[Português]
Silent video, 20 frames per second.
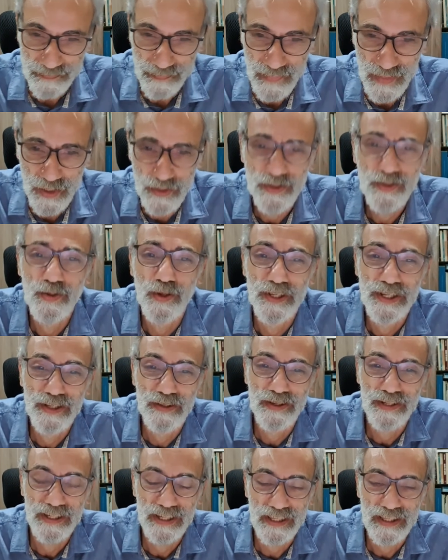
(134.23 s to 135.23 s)
Eu estou
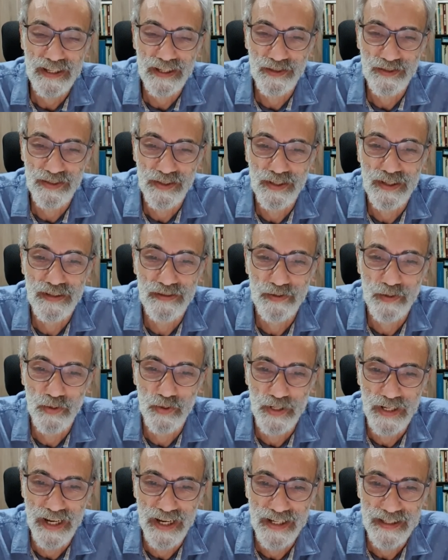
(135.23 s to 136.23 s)
lendo aqui a tradução da
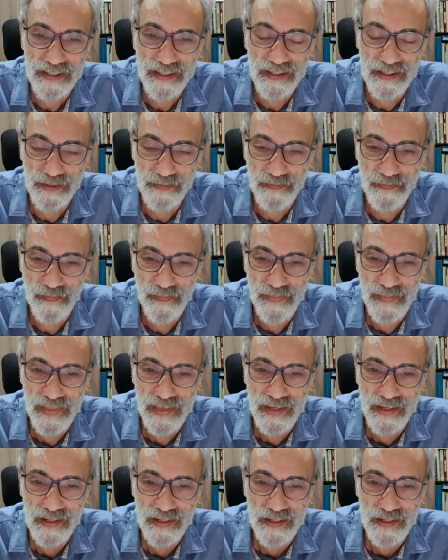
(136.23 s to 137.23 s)
Vulgata
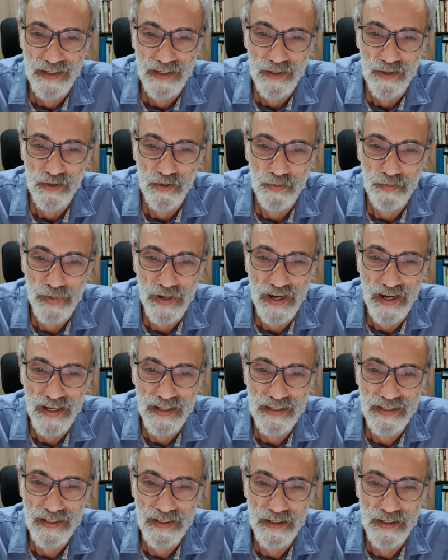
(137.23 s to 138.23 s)
do
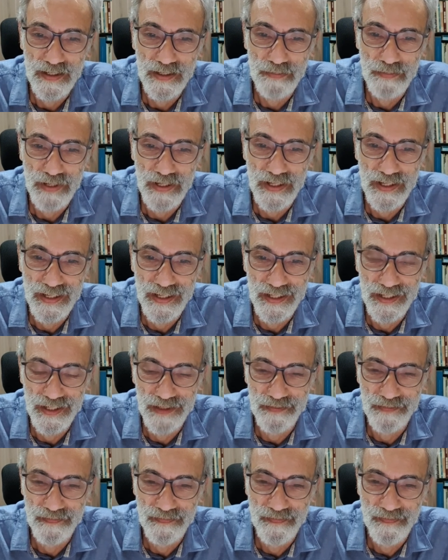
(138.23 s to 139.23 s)
Padre
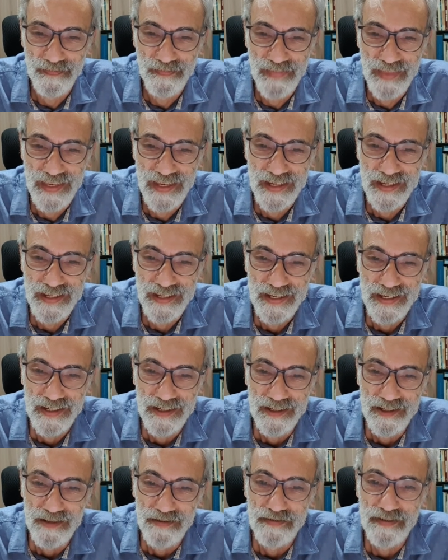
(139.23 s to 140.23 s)
Pereira.
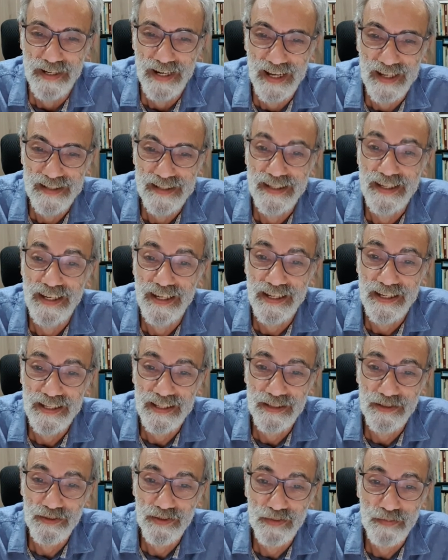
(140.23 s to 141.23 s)
Farás
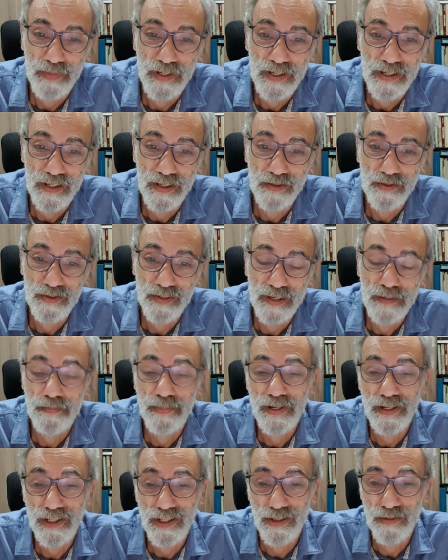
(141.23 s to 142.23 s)
nela uns pequenos
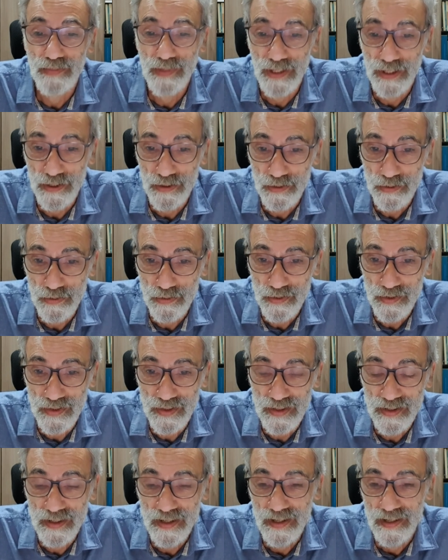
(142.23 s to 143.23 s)

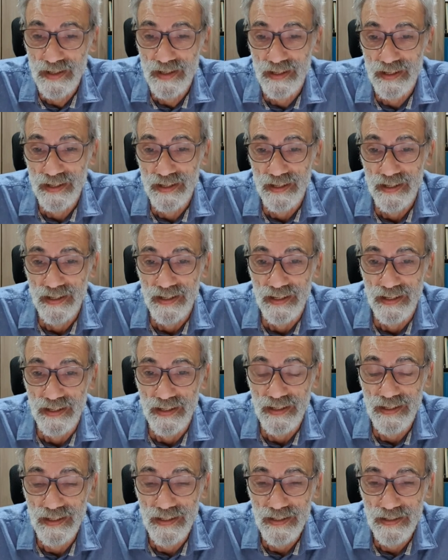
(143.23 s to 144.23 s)
repartimentos
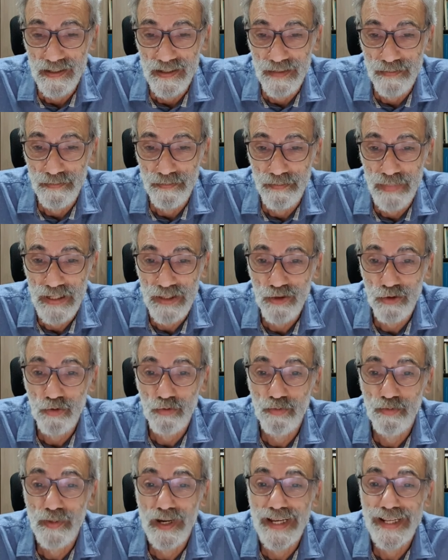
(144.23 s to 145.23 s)
e
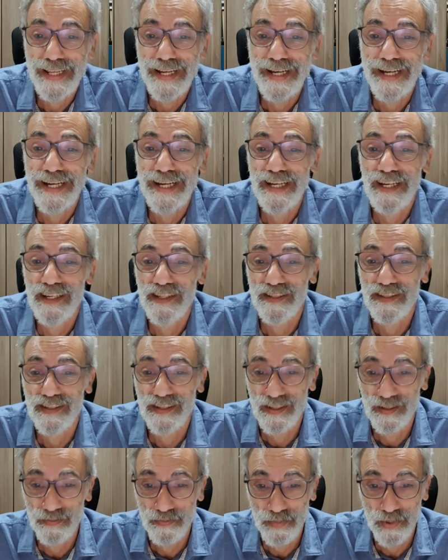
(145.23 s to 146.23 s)

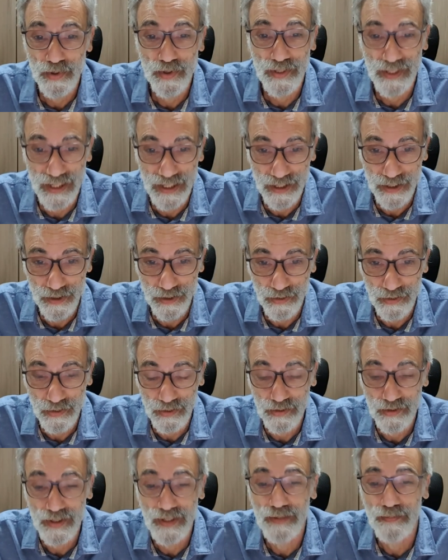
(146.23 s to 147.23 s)
betumá-la-ás por
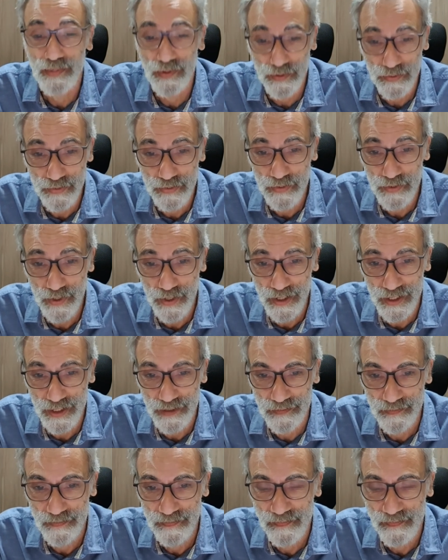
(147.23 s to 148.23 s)
dentro e por fora.